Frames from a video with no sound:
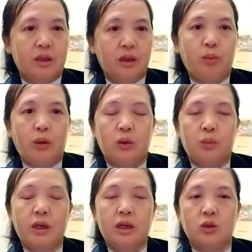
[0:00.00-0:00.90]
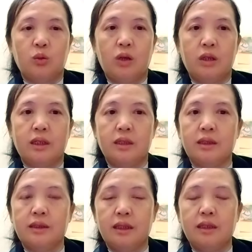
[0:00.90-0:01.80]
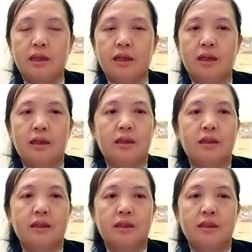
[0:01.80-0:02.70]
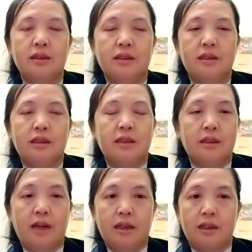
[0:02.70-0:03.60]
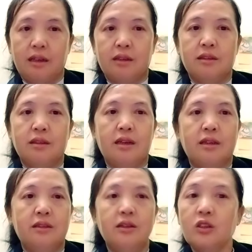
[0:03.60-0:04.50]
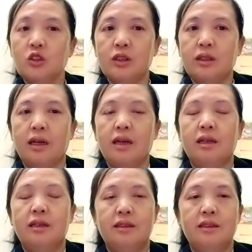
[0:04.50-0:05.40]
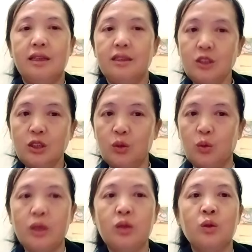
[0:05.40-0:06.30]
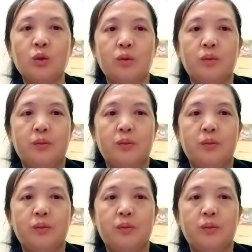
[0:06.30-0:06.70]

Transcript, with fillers: khơi bỏ cho bên nhẹ rong nó chỉ chặt gì chỉ gạt cờ nhau chuyện đấy thì ít gì yếu ít tu